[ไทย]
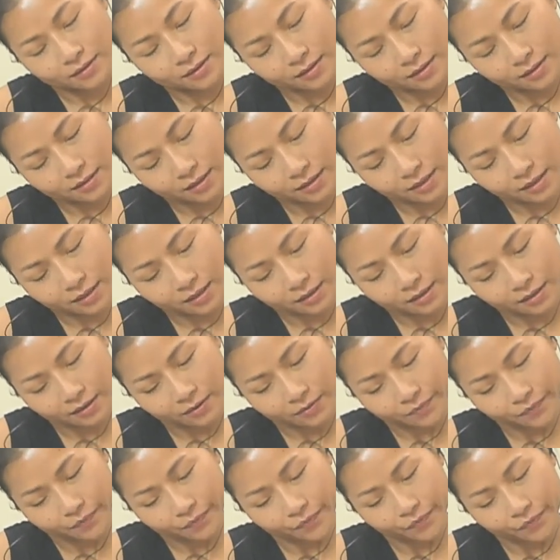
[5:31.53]
หนึ่ง
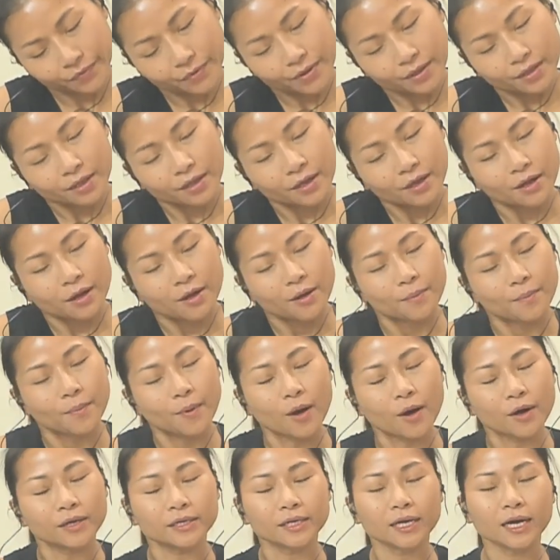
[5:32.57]
ผ่
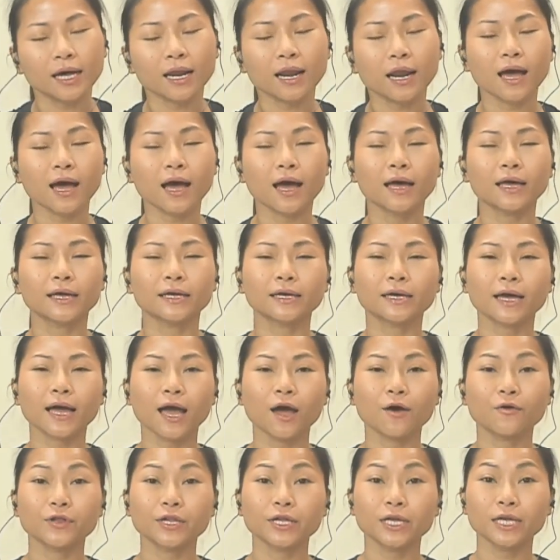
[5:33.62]
อนคลาย ครา
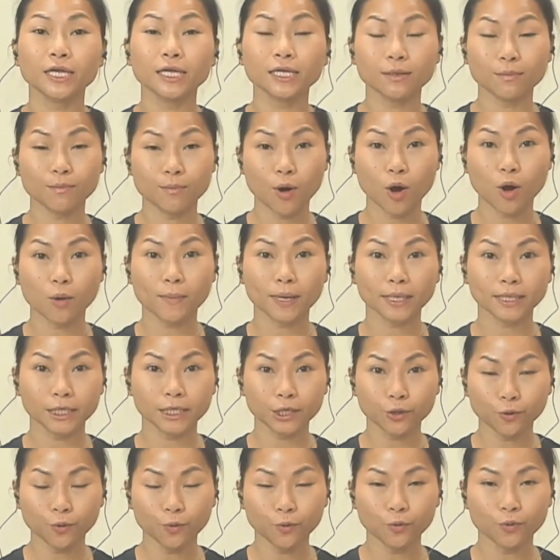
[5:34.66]
วนี้มองมาที่
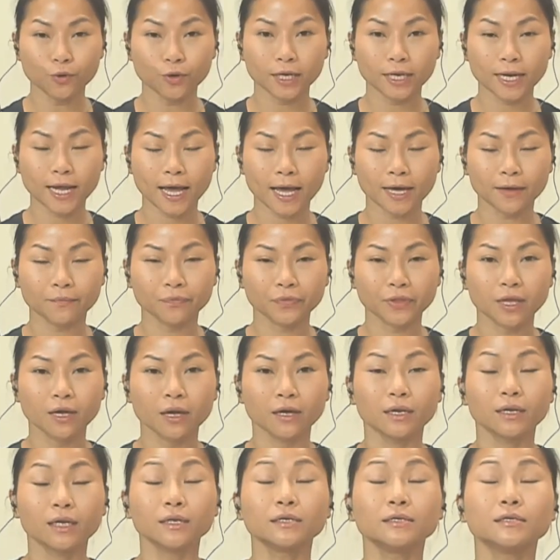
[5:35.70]
ครูก็ได้
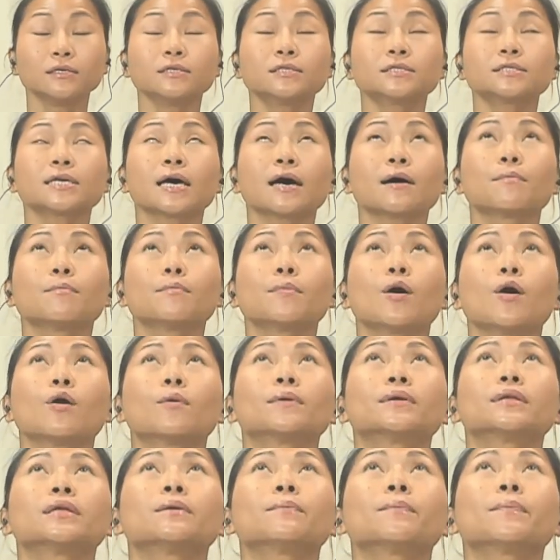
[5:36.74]
หรือจะมองไป
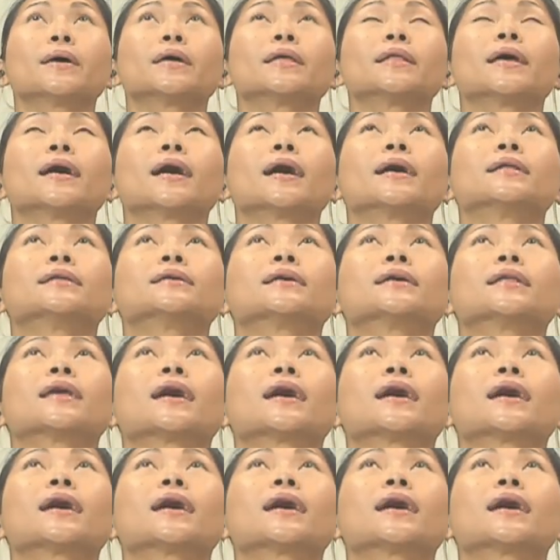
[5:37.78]
ที่เพดานก็ได้